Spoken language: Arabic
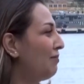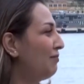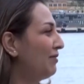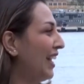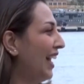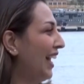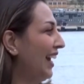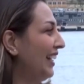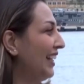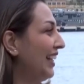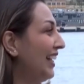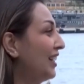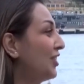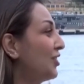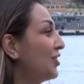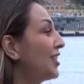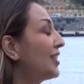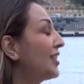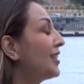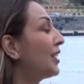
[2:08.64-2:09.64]
يعني
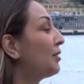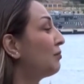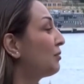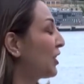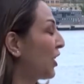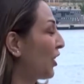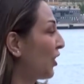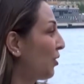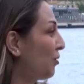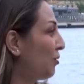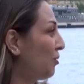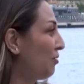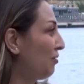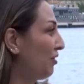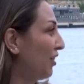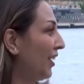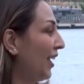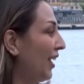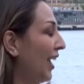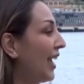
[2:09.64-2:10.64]
جدا
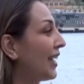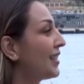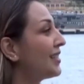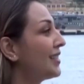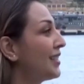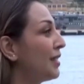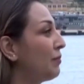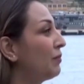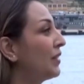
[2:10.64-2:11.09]
متخوفة حتى